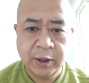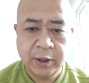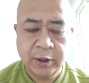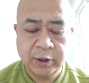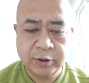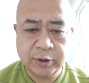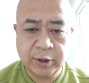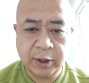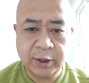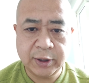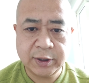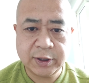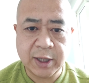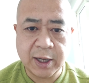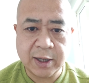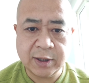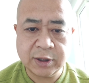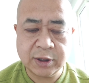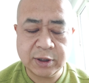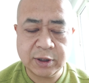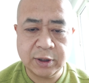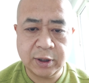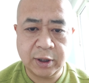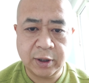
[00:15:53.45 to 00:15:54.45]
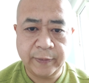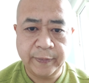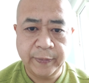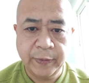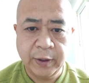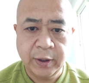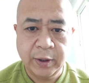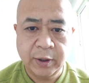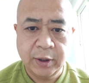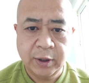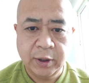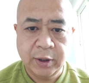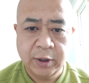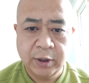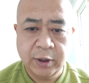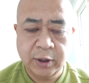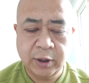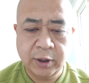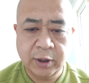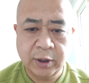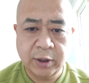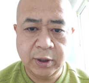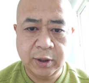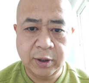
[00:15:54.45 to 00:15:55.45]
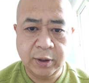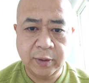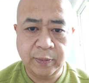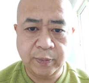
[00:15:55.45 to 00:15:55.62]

所以暂时，呃，